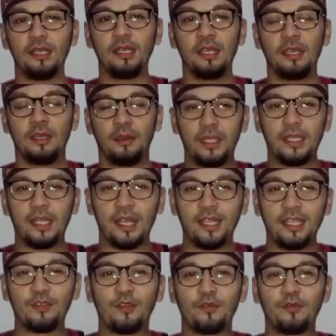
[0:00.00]
Minal
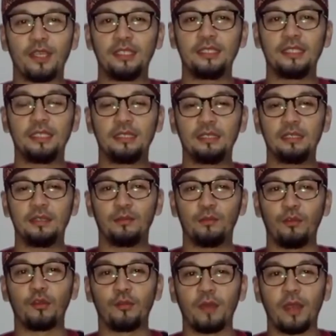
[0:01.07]
Aidin wal Faizin,
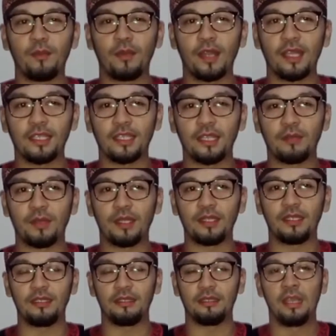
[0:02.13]
mohon maaf lahir dan
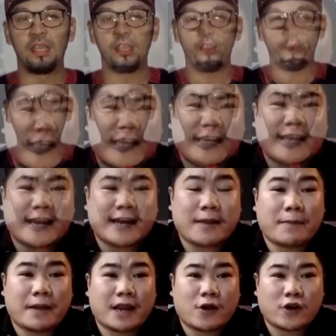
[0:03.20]
batin. Saya Bistari dan DP
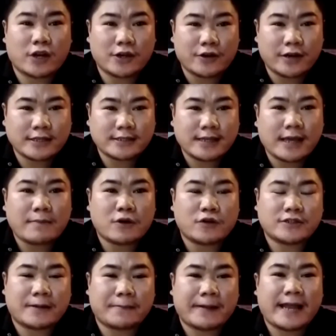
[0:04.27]
Rekor Indonesia
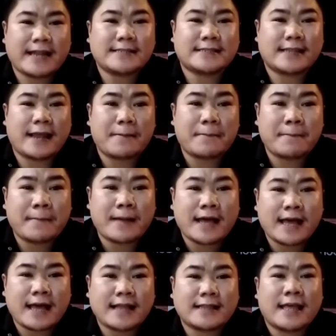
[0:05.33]
mengucapkan
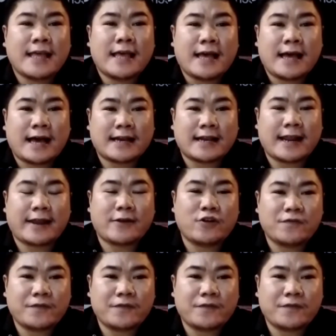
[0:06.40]
selamat Hari Raya Idul